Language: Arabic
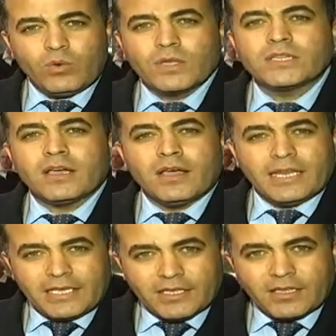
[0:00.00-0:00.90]

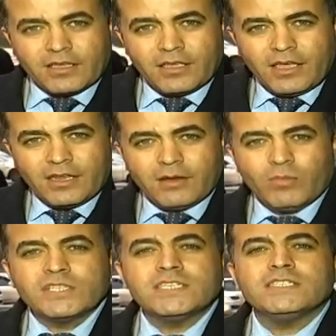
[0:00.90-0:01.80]
والتقاليد
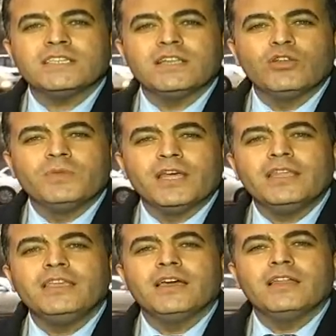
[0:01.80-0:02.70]
للمؤسسة
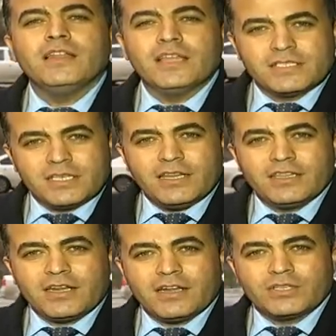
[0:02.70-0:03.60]
اللبنانية للإرسال
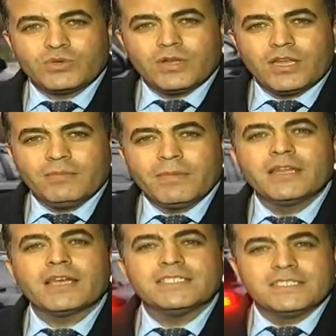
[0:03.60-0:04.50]
انترناشونال
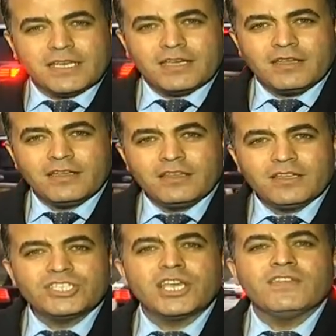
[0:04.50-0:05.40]
من غزة
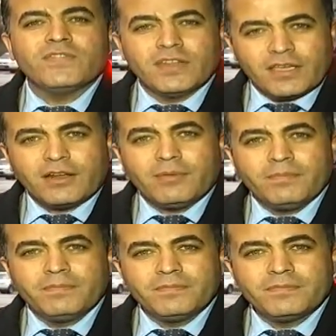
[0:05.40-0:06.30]
شريف
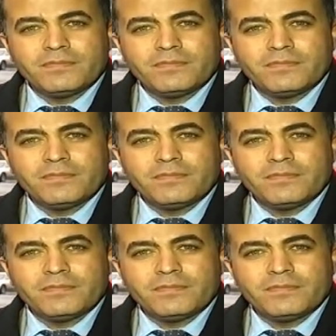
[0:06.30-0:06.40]
النيرب